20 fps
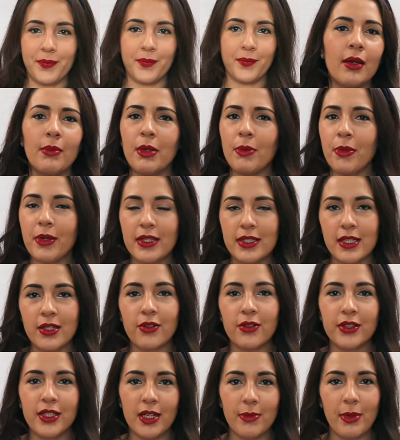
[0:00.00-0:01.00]
También puedes
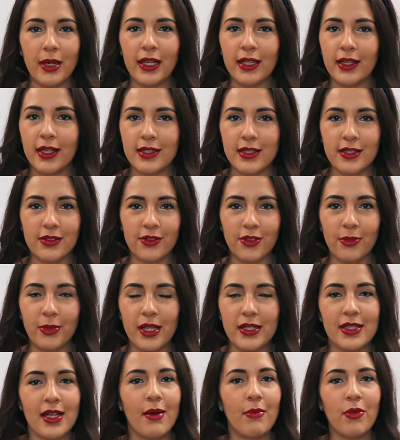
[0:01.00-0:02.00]
encontrar paletas de
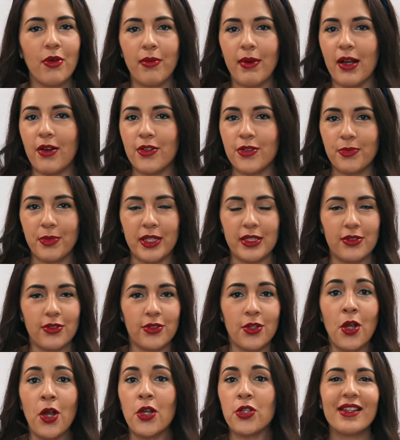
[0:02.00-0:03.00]
sombras a muy bajos precios.